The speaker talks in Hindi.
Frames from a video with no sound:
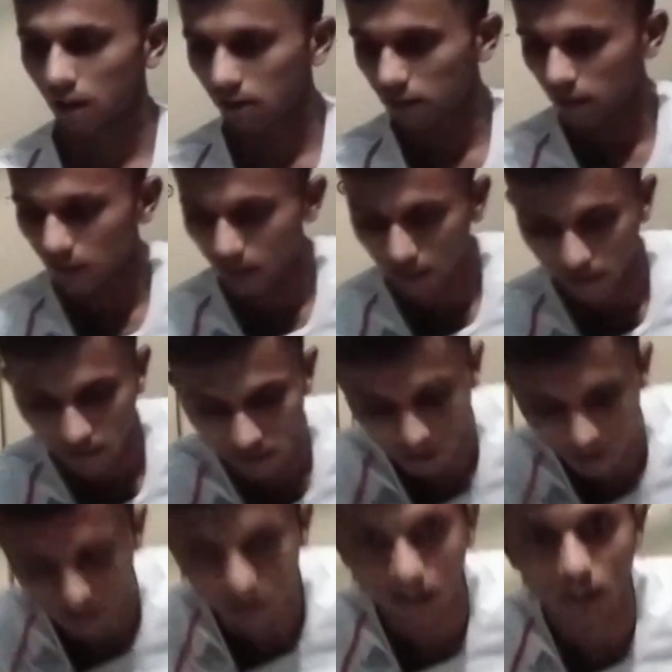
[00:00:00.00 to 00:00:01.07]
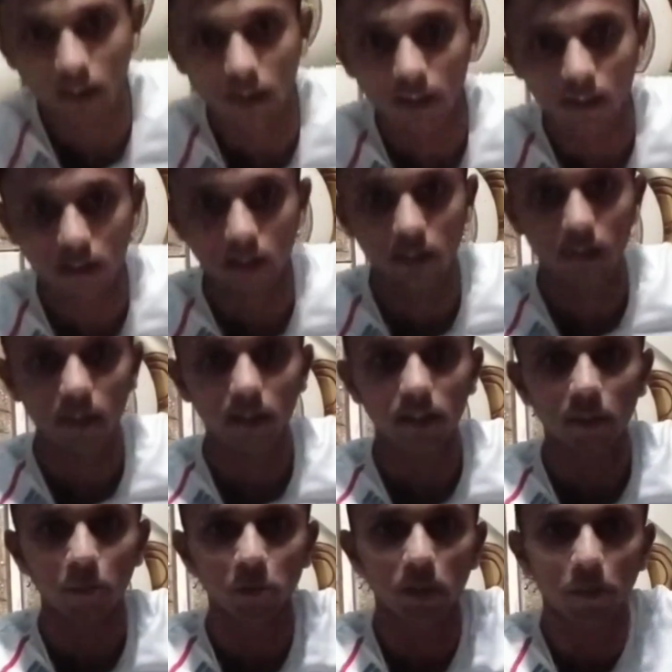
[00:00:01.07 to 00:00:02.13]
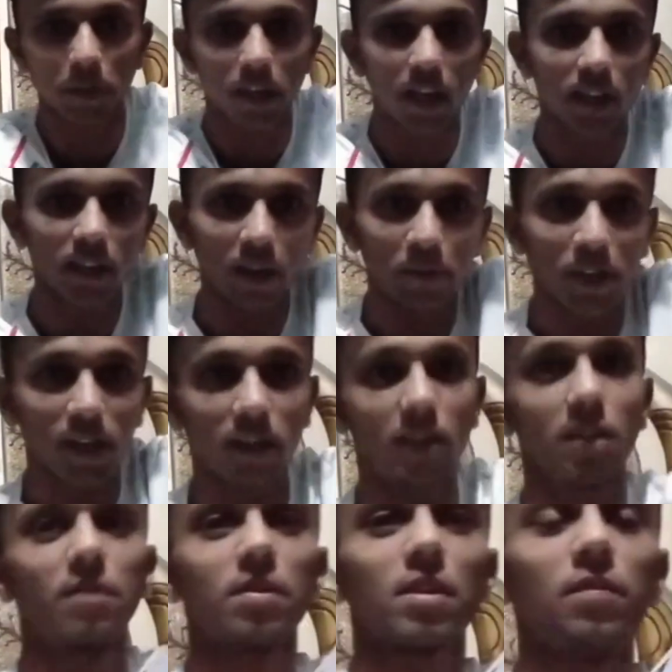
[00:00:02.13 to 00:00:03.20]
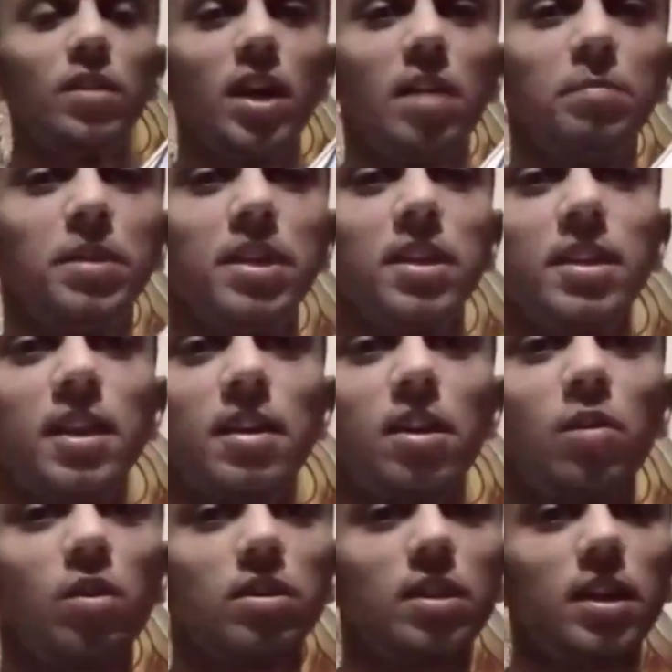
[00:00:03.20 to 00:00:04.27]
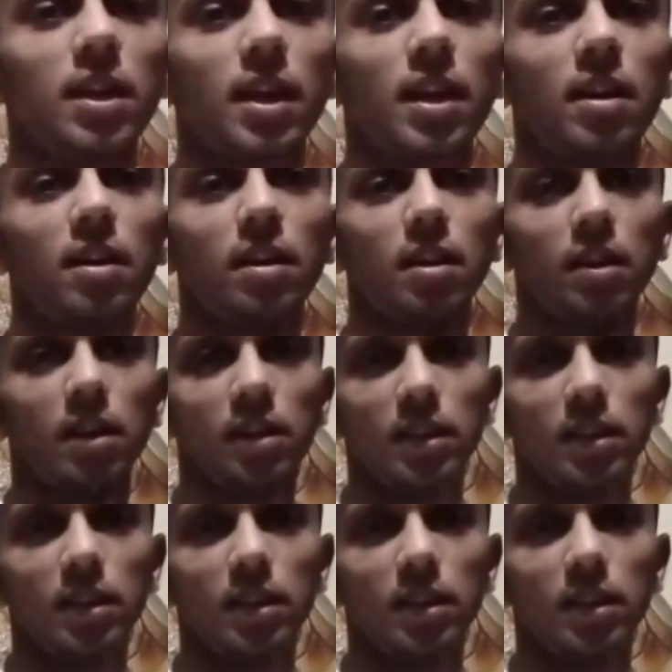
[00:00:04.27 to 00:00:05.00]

अच्छा ये कितने ये मुझे पता नहीं आप देख लें फिलहाल मैंने नहीं देखा हुआ ठीक है